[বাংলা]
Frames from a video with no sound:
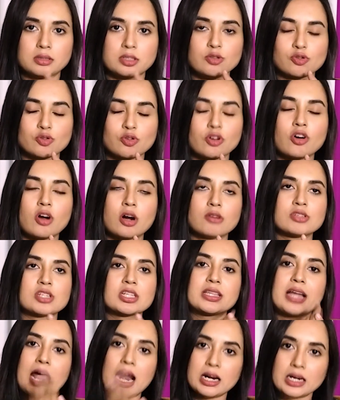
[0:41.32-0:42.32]
নিউজগুলো করা
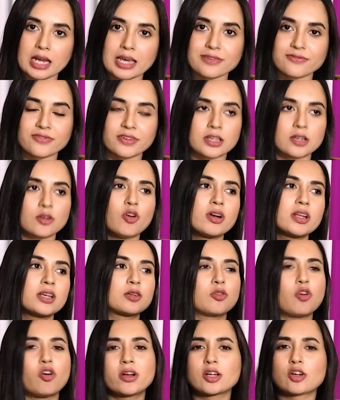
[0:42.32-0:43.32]
হচ্ছে তার লাইফে
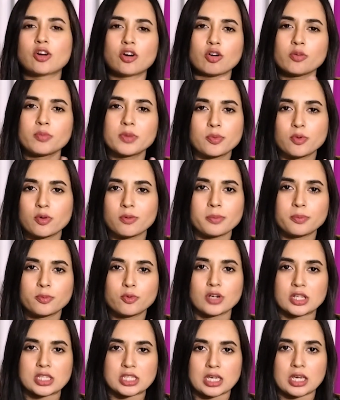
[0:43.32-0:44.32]
অনেক অনেক রকমের প্রভাব
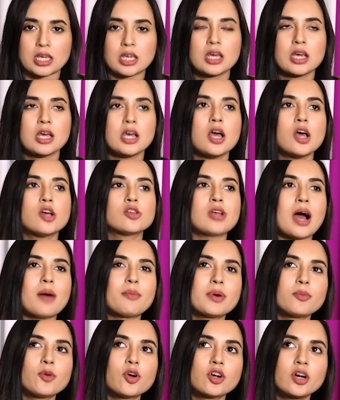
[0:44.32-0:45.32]
পড়েছে তো
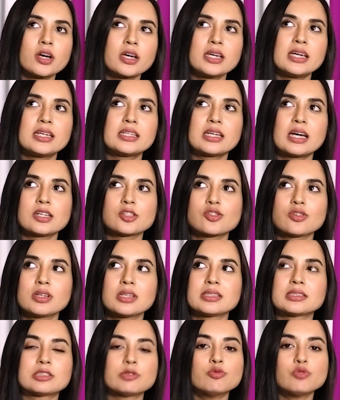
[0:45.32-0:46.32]
আমার মনে হয় এটা
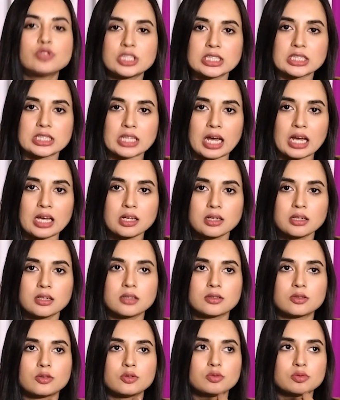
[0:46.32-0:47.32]
আসলে উচিত না
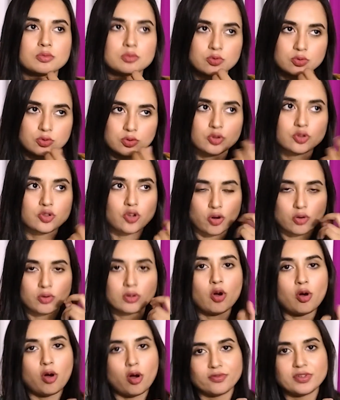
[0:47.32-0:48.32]

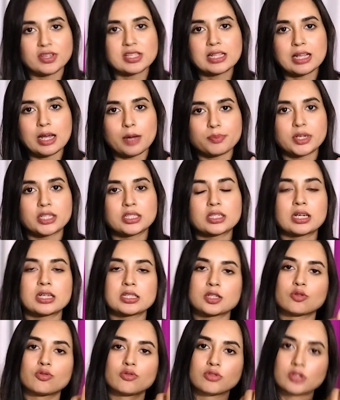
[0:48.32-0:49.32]
যখন অবভিয়াসলি আপনাদের
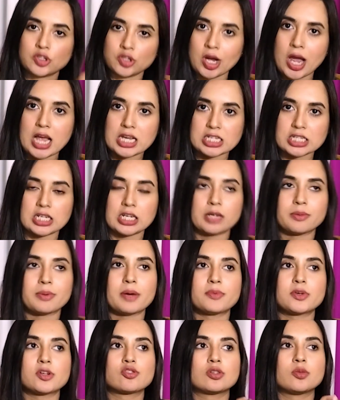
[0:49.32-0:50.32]
কাছে কোনো কিছু আসলে
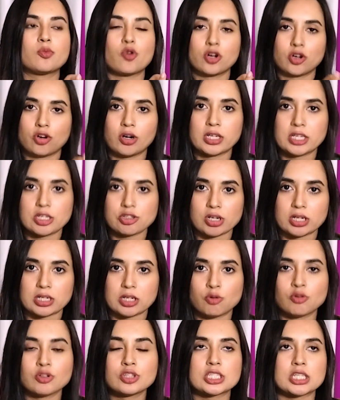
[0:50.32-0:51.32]
বা আপনার যদি মনে করেন কিছু
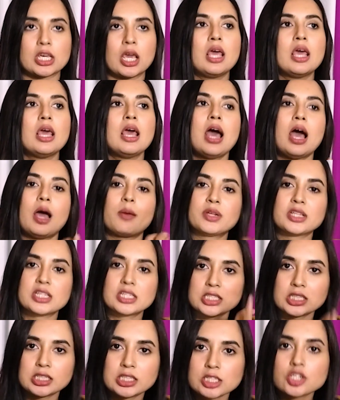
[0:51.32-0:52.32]
একটা হচ্ছে
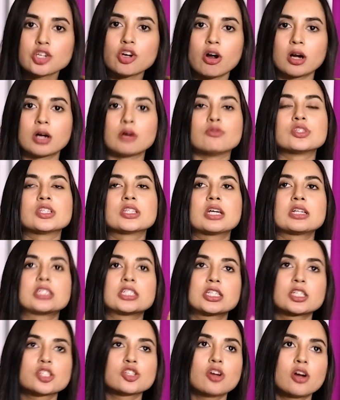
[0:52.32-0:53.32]
আপনাদের জিজ্ঞেস করা উচিত আর
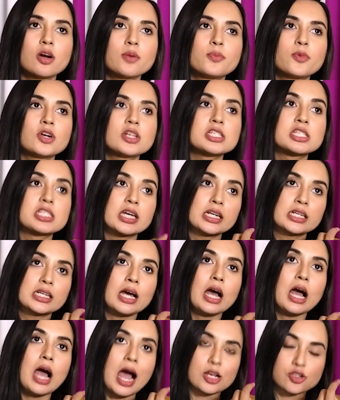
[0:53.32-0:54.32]
জিজ্ঞেস করার পরে
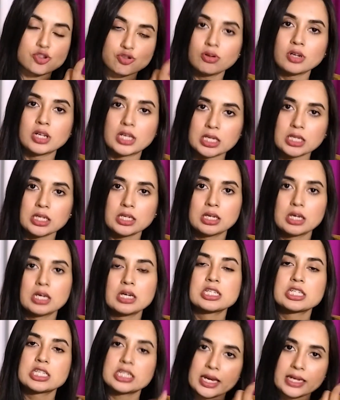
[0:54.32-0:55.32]
যেটা আসলেই
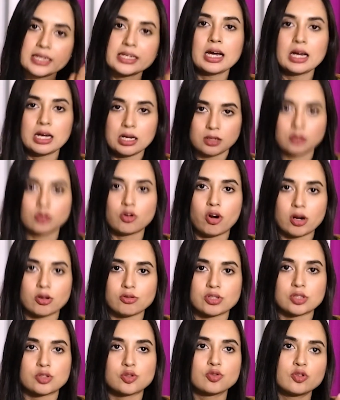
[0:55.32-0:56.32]
সেটা করা
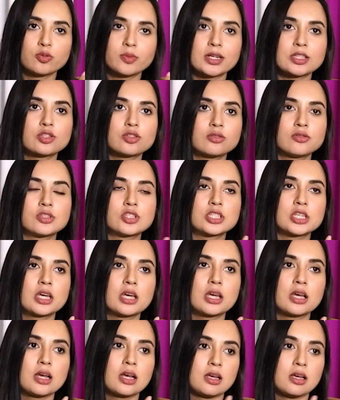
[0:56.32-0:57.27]
উচিত শুধুমাত্র হচ্ছে